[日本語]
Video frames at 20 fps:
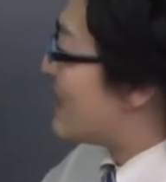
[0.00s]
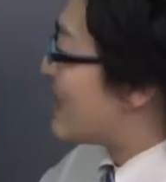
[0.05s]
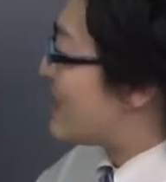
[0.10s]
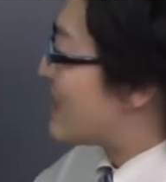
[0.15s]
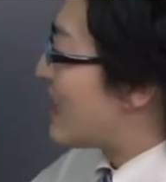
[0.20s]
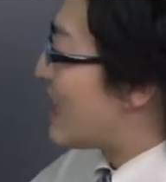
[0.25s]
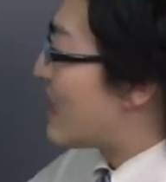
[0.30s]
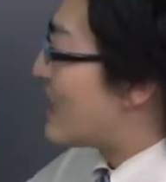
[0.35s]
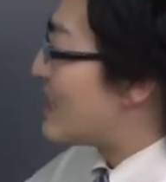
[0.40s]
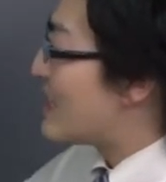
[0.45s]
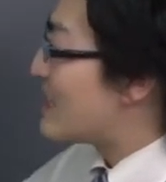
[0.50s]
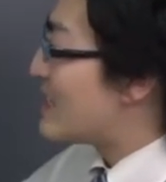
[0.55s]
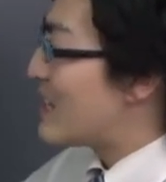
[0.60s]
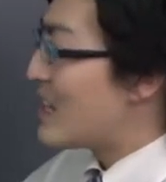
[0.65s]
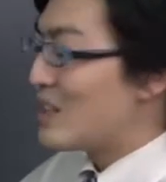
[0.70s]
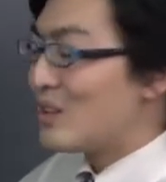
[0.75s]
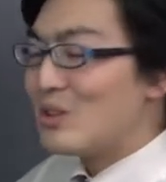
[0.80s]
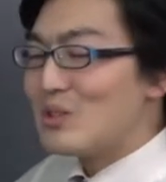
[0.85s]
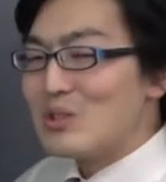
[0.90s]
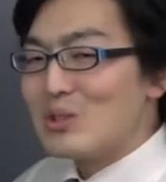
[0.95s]
酸
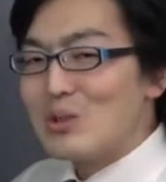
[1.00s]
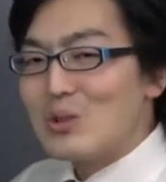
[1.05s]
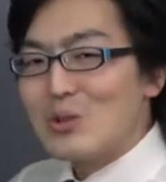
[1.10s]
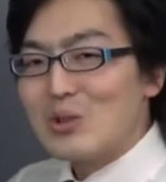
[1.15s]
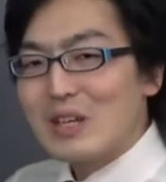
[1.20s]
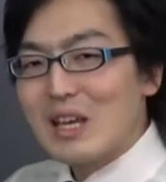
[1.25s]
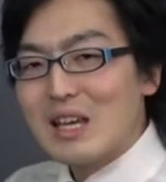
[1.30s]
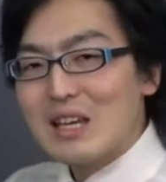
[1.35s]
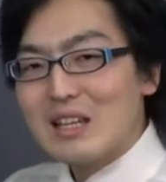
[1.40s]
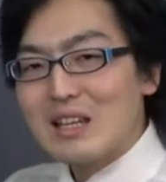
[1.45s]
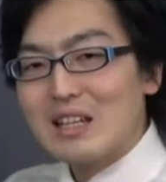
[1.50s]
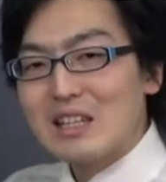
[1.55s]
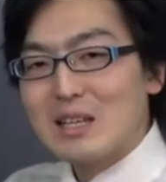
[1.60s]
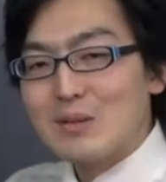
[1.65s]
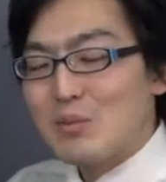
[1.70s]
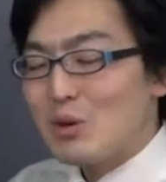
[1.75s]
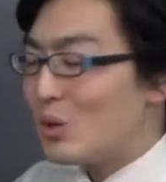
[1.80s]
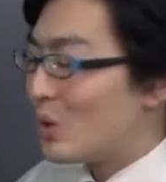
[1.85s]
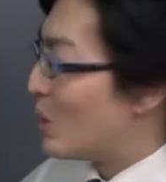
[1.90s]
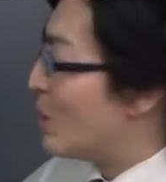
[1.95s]
性の条件下で
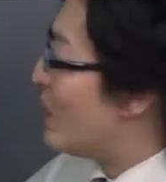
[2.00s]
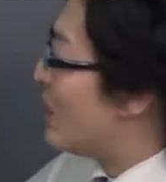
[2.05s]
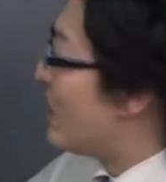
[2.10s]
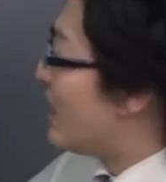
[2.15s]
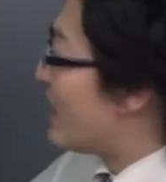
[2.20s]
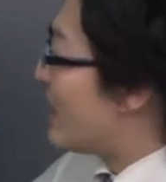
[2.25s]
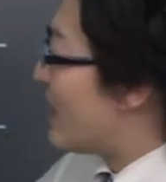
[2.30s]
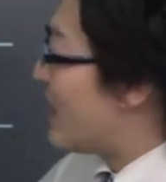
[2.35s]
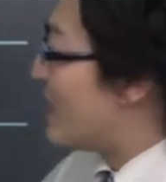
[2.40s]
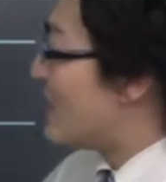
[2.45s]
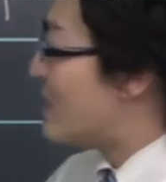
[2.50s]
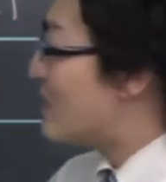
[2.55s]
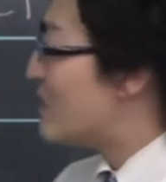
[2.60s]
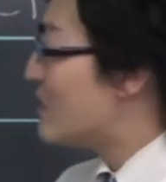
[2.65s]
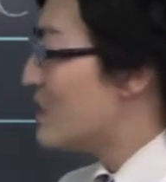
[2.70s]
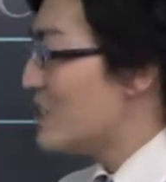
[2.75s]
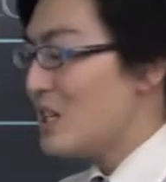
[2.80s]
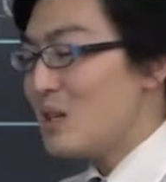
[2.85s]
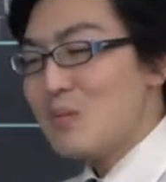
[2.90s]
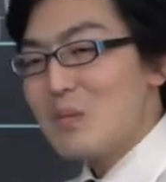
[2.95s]
も
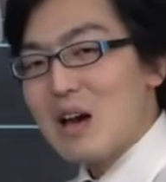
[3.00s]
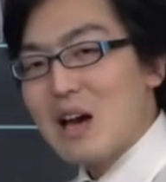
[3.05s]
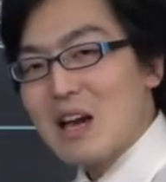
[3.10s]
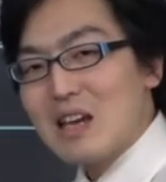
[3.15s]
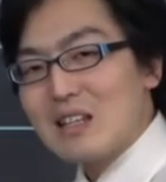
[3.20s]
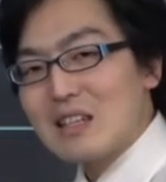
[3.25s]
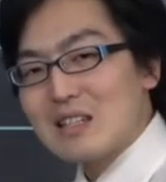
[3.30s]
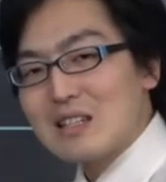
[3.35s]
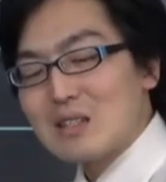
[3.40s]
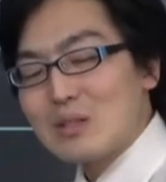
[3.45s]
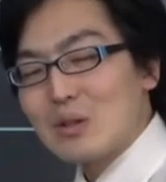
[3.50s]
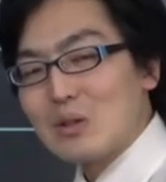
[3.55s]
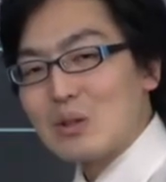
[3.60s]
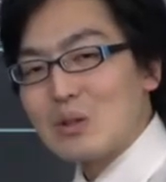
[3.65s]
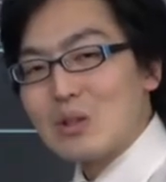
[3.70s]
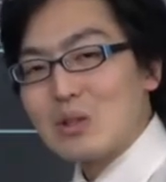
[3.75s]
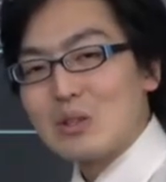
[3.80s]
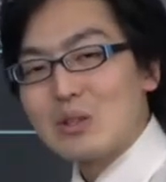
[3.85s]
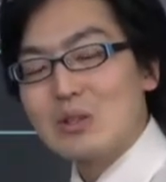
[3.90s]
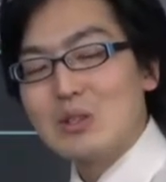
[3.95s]
S2-
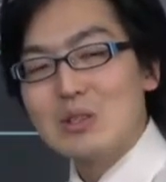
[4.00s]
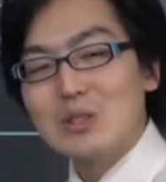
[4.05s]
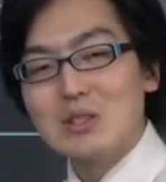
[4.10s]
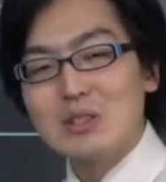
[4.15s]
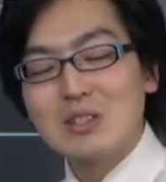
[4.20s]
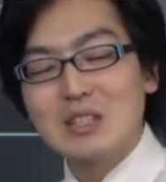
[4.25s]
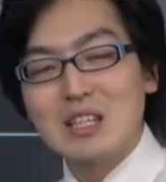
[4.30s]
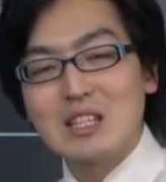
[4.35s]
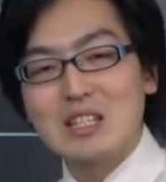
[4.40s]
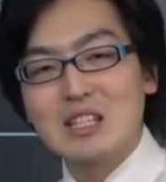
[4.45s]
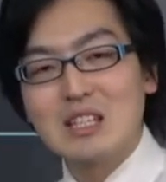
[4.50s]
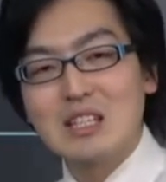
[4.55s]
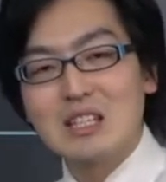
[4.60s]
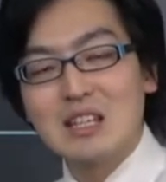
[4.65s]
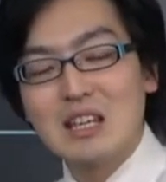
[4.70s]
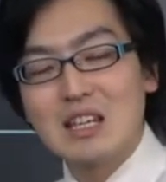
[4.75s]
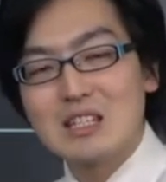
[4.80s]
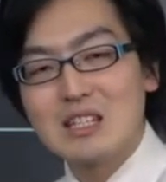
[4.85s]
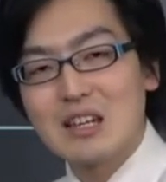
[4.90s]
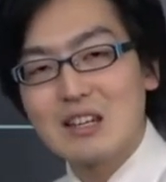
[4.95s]
とくっついて沈
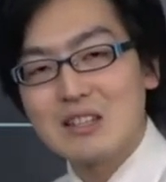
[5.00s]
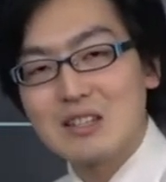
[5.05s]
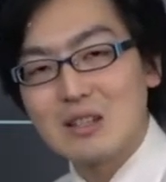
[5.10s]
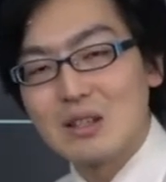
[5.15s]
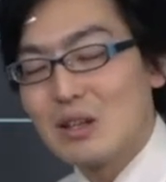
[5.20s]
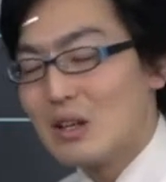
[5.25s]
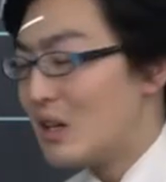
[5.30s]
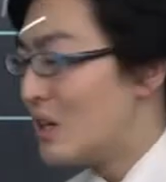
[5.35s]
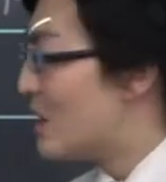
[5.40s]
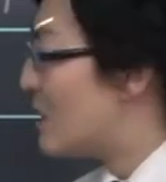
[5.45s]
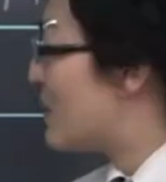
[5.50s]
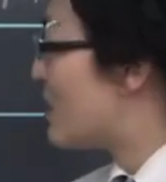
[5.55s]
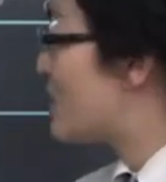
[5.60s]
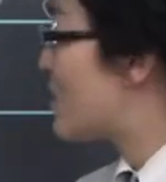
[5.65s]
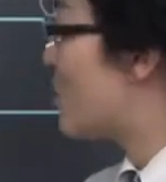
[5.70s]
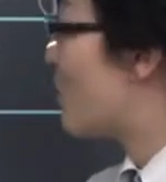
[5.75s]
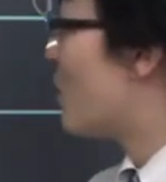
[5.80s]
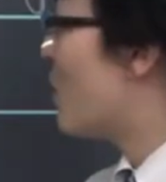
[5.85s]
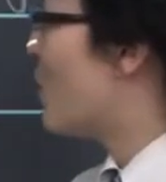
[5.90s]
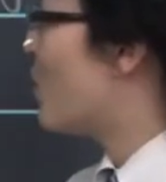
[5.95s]
殿したやつ
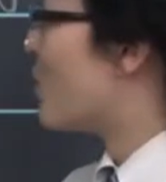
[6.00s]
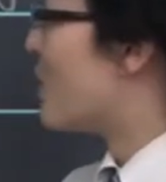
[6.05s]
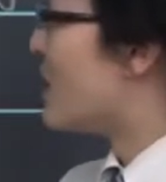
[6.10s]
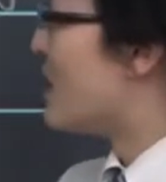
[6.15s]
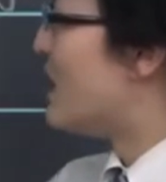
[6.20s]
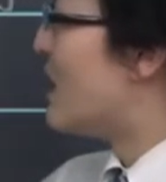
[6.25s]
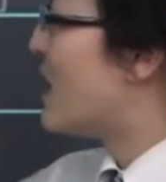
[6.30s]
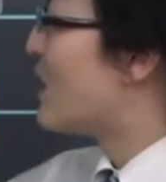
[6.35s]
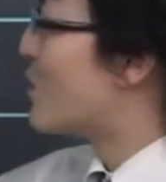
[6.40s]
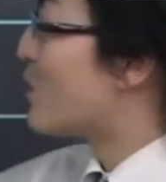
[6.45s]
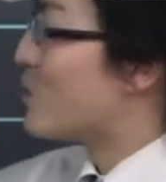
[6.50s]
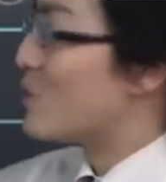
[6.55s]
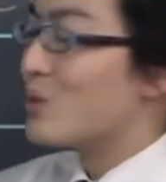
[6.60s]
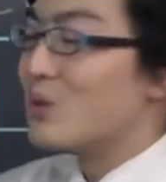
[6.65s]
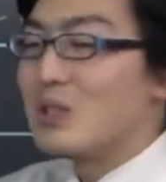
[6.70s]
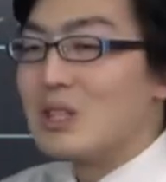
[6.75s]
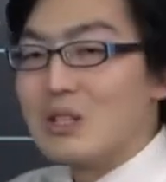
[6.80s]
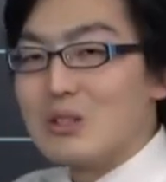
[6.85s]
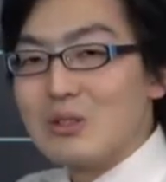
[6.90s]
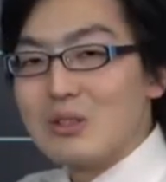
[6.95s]
それを家と言っ
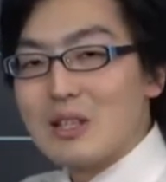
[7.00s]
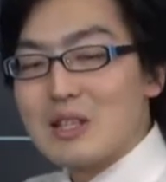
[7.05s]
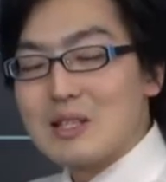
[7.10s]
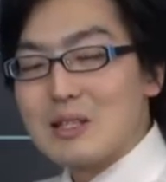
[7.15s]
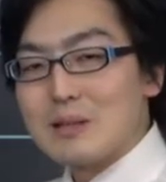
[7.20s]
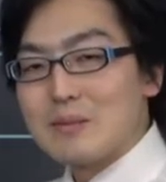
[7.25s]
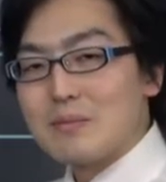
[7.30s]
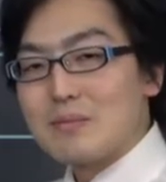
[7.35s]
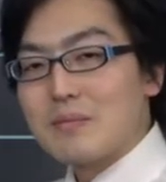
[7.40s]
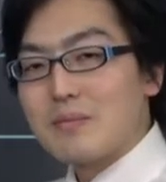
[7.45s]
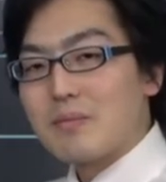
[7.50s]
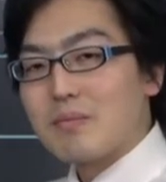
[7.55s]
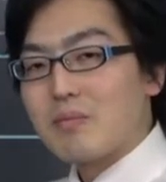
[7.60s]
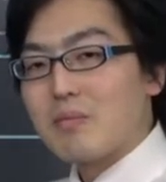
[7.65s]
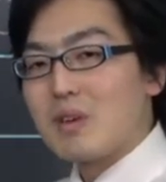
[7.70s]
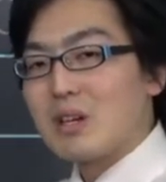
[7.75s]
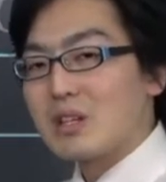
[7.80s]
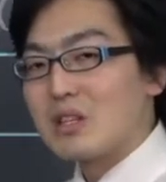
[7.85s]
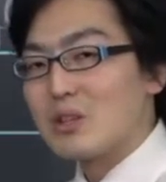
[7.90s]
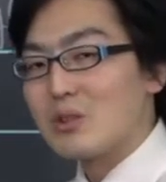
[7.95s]
てるんです
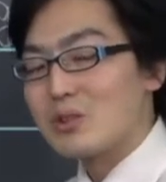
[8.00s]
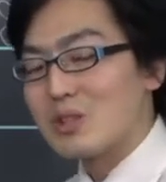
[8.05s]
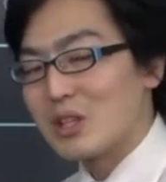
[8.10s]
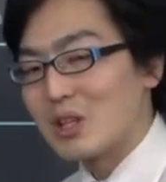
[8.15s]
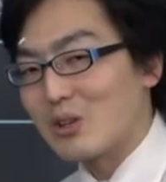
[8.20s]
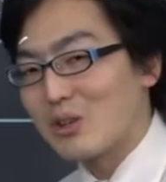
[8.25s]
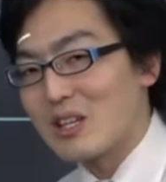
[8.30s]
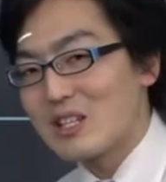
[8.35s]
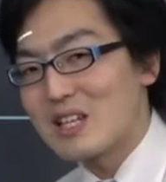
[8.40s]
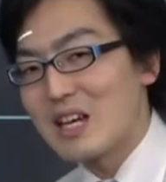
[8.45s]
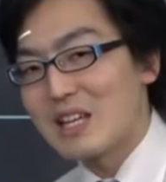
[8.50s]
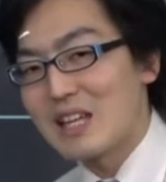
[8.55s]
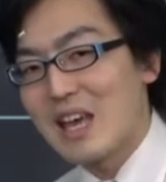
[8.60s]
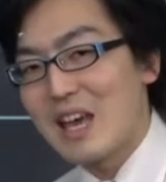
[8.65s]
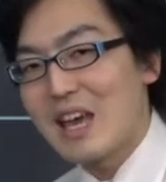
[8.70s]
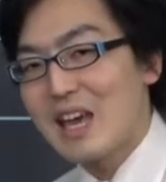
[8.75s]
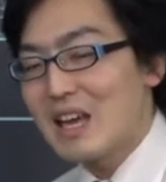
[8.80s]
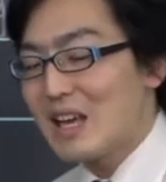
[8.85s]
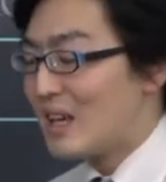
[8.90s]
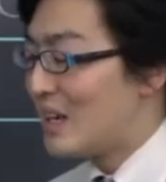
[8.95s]
気をつけてください
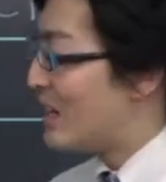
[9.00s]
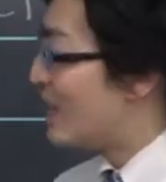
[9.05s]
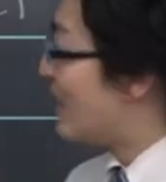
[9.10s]
ね